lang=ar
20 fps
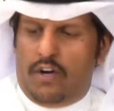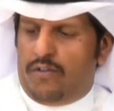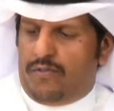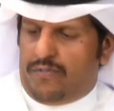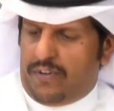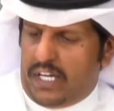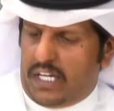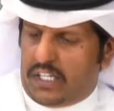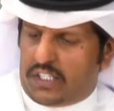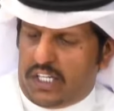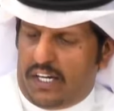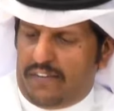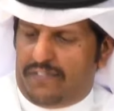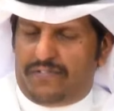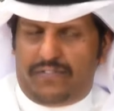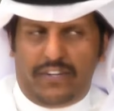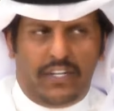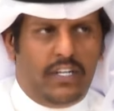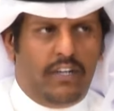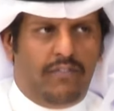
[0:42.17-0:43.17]
فيه
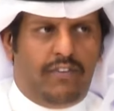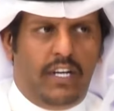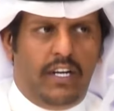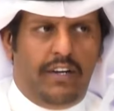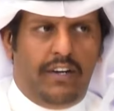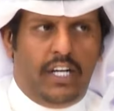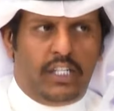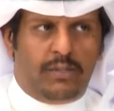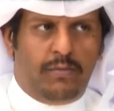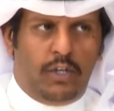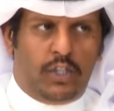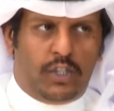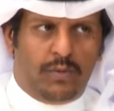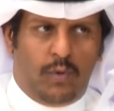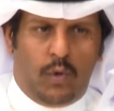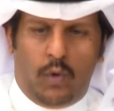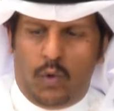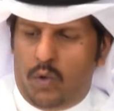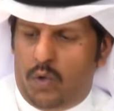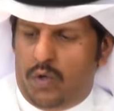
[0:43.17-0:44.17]
صف في نجم
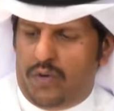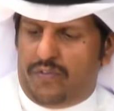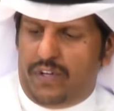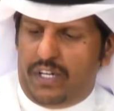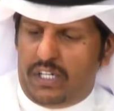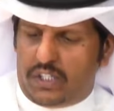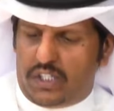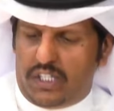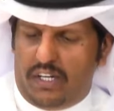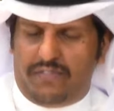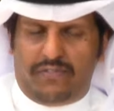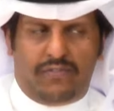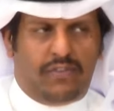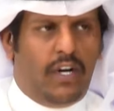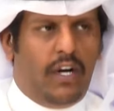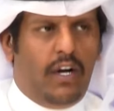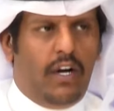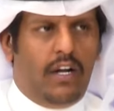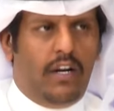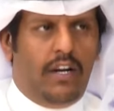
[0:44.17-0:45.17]
الجمهور فيه صف
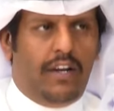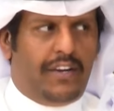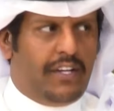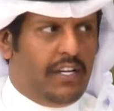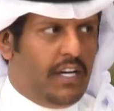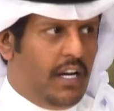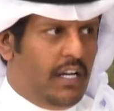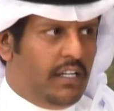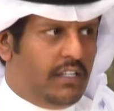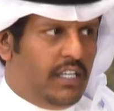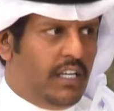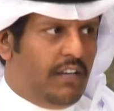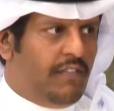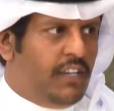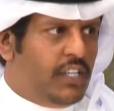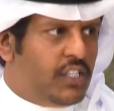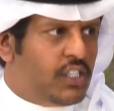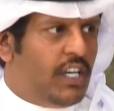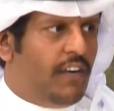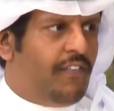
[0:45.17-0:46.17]
للرياليتي فيه
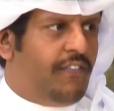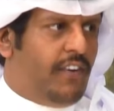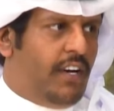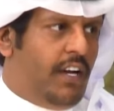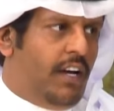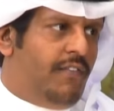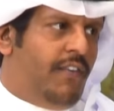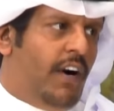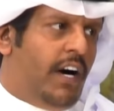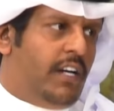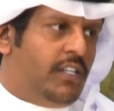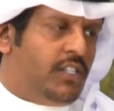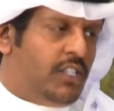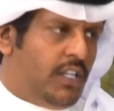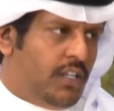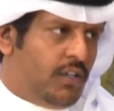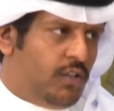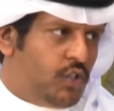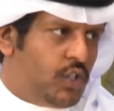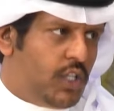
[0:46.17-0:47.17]
صف لفارس
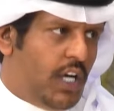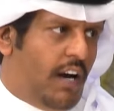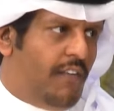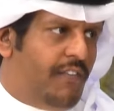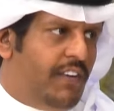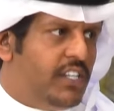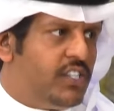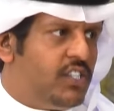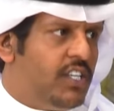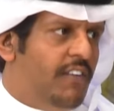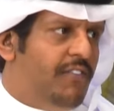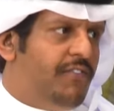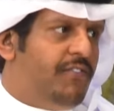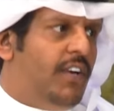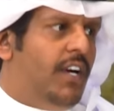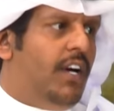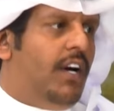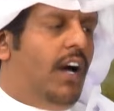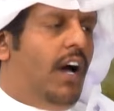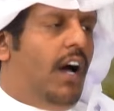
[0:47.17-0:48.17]
النسخه فيه صف
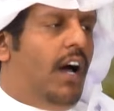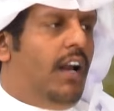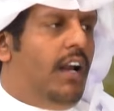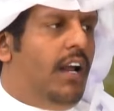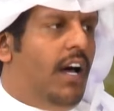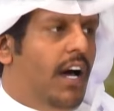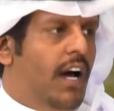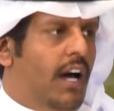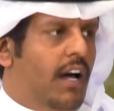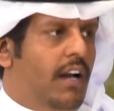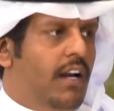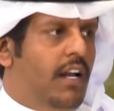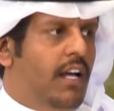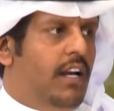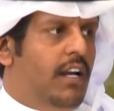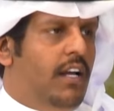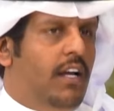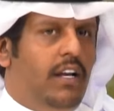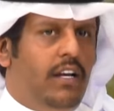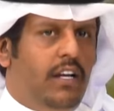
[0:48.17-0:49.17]

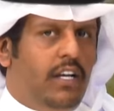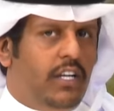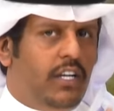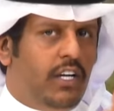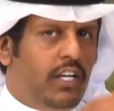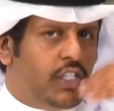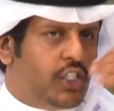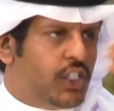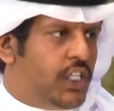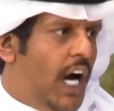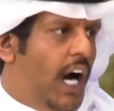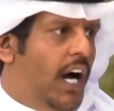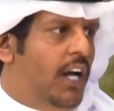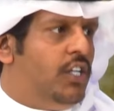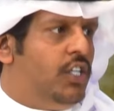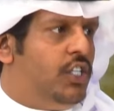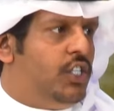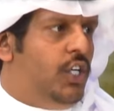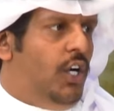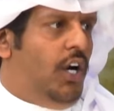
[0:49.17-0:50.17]

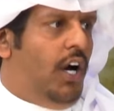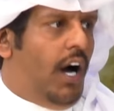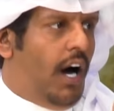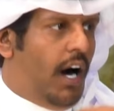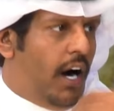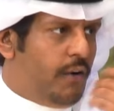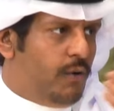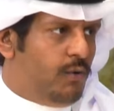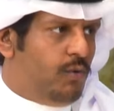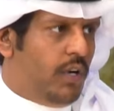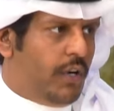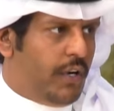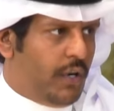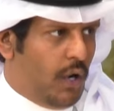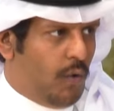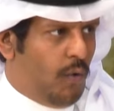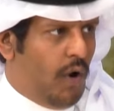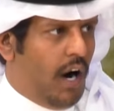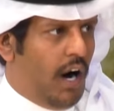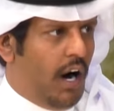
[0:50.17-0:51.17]
للشعار
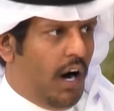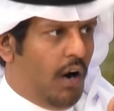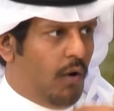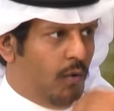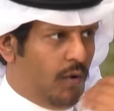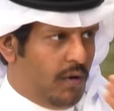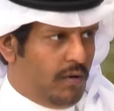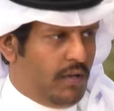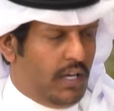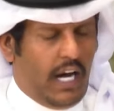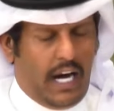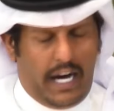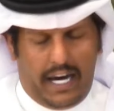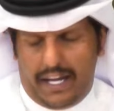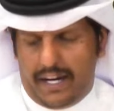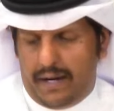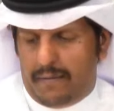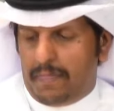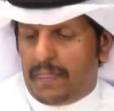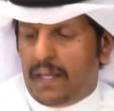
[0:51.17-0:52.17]
والرواه والى
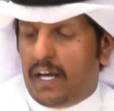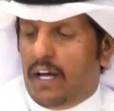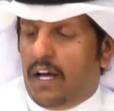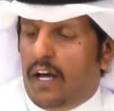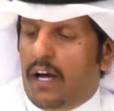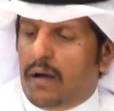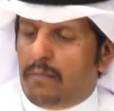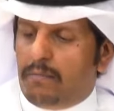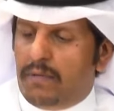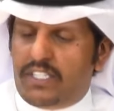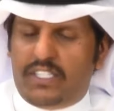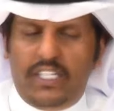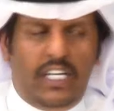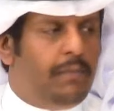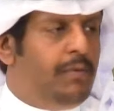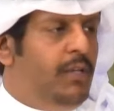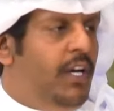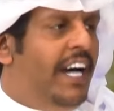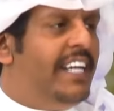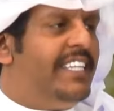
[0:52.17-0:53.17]
غيره متعب
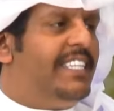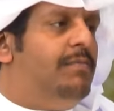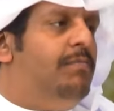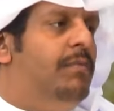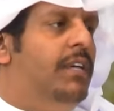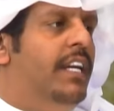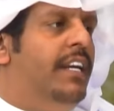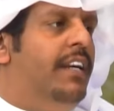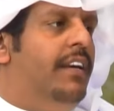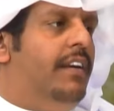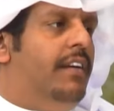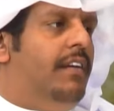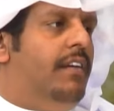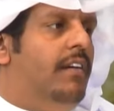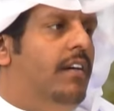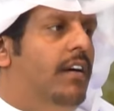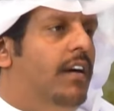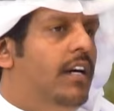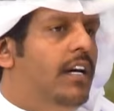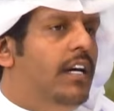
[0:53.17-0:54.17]
يعد من
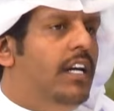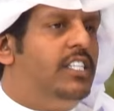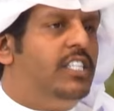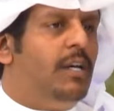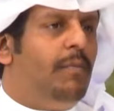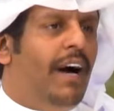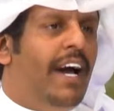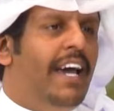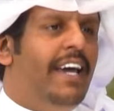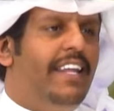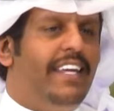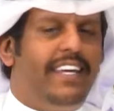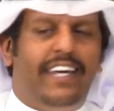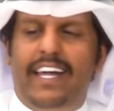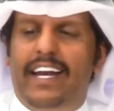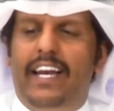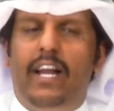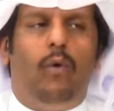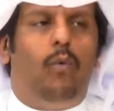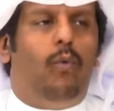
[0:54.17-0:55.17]
الجماهيريين
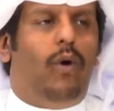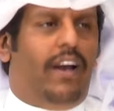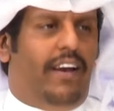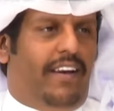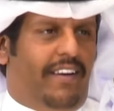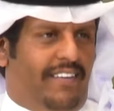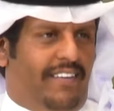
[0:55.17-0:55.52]
الاول